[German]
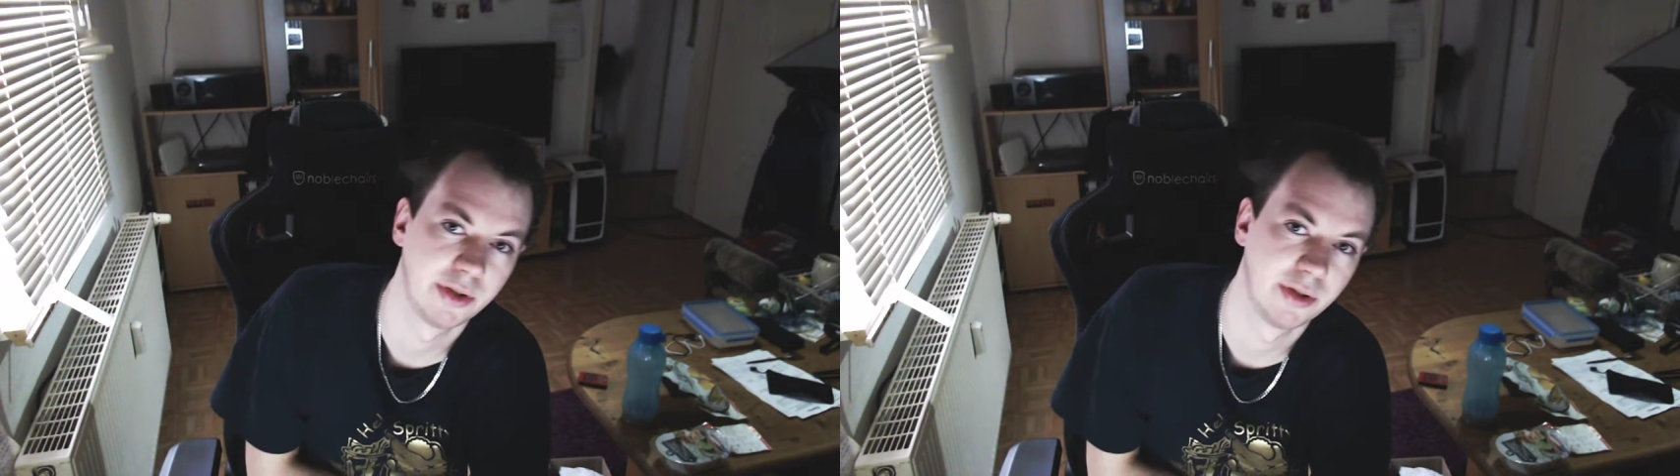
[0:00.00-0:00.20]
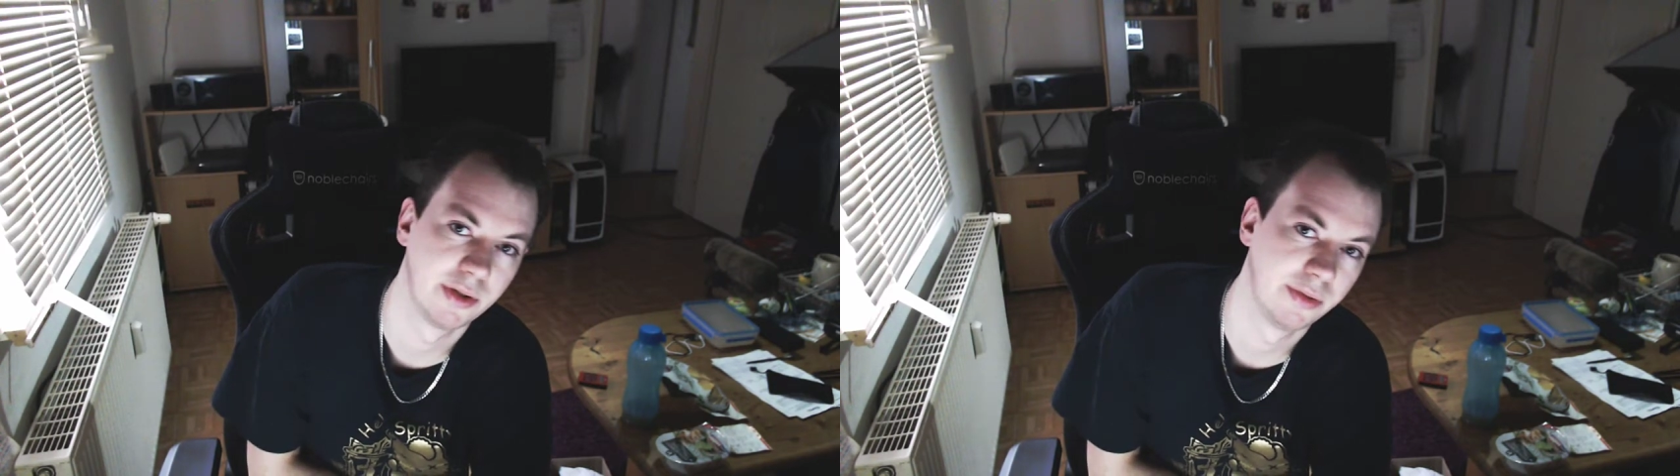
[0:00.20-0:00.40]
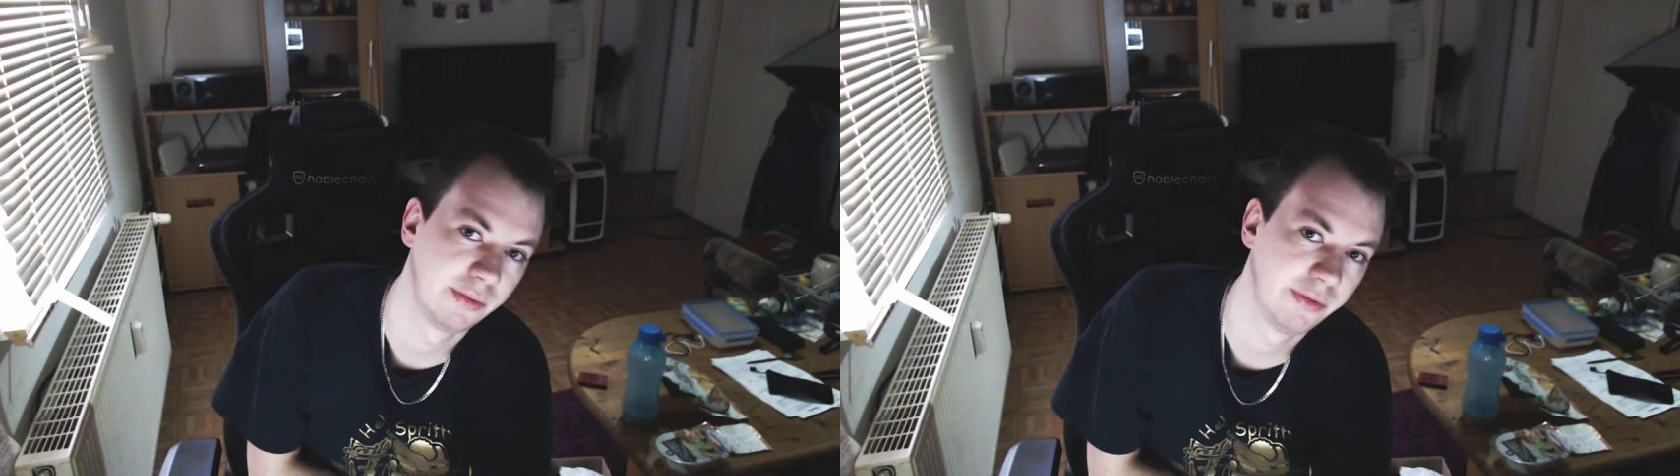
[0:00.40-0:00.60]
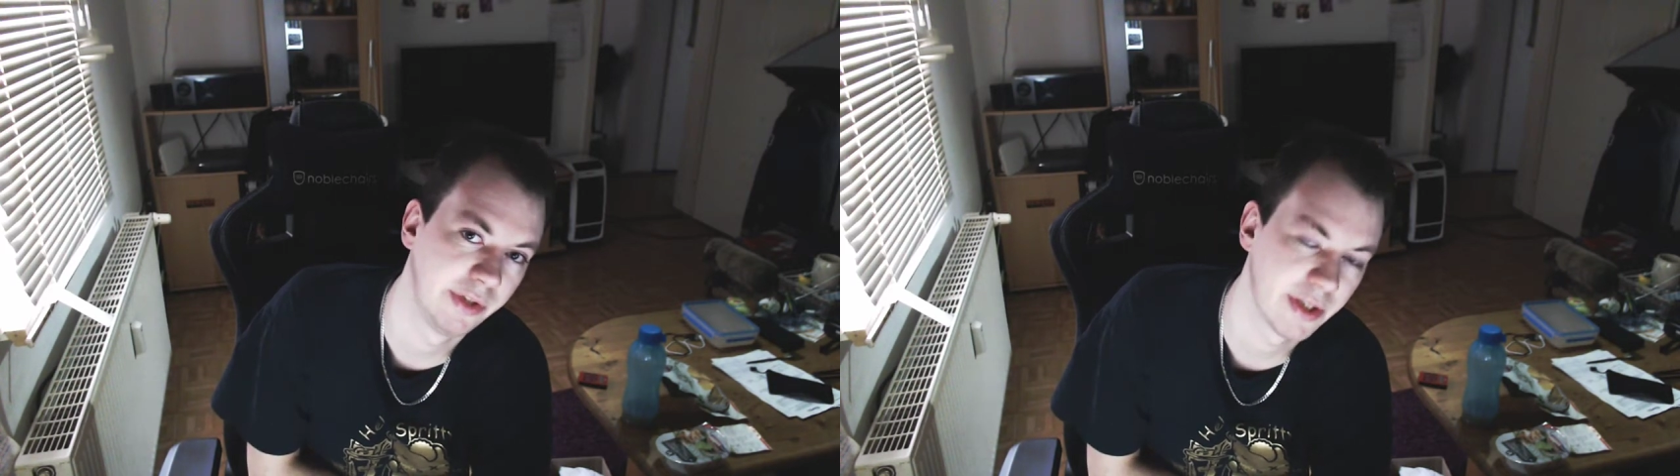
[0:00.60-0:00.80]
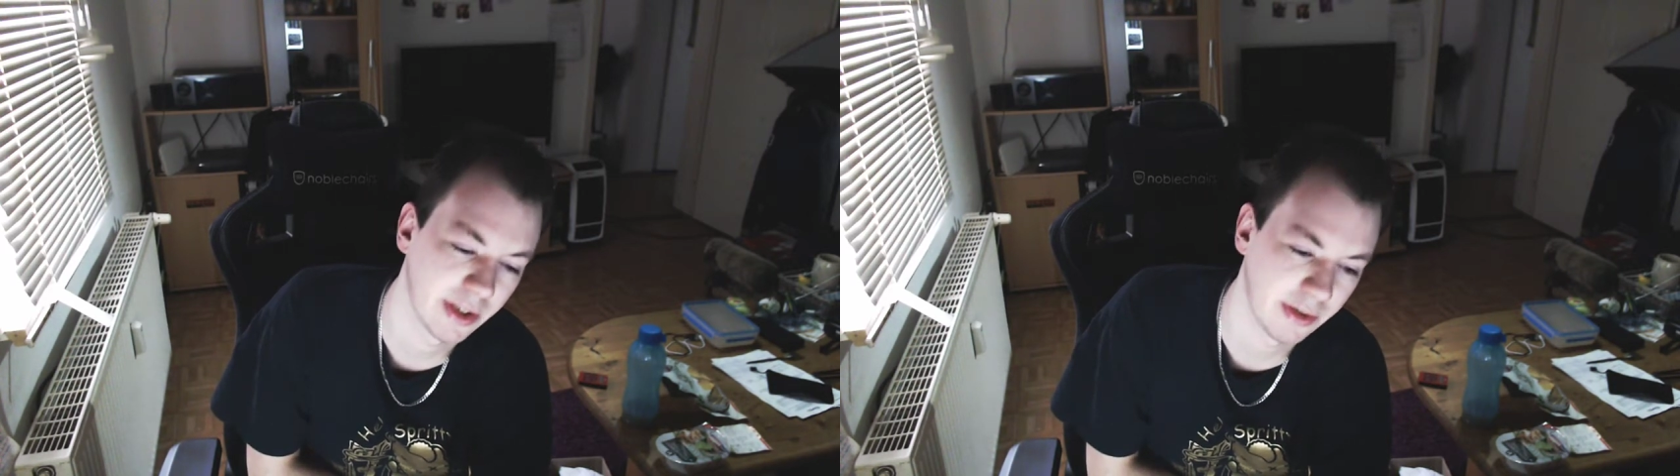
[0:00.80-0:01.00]
Äh,
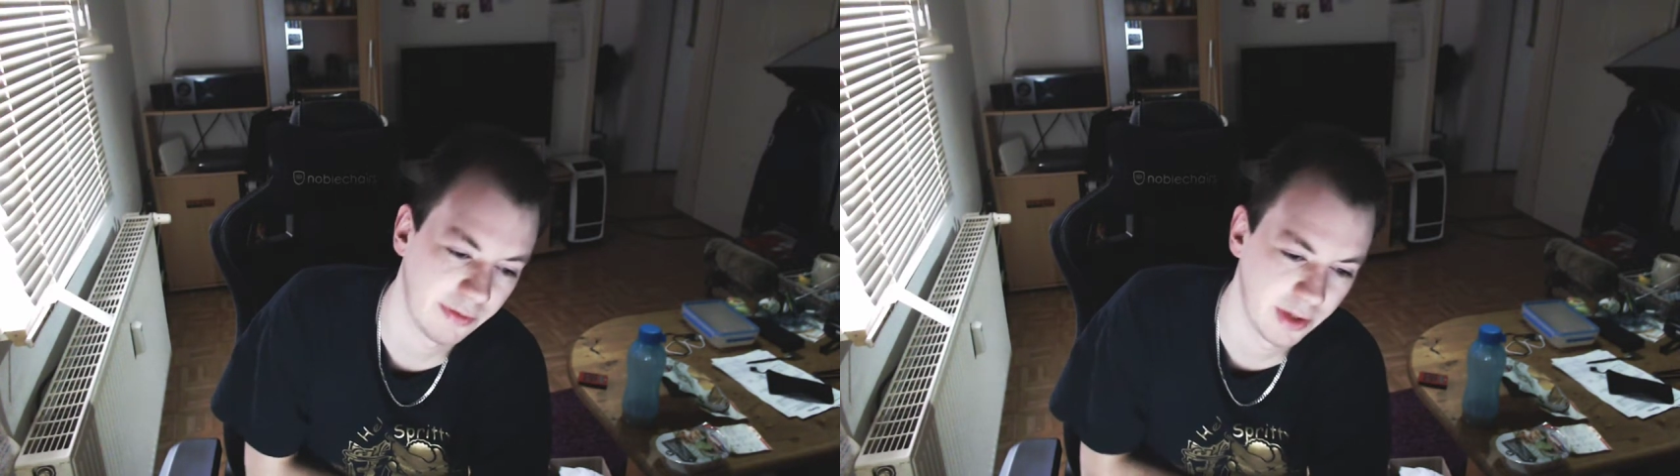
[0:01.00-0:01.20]
wie gesagt,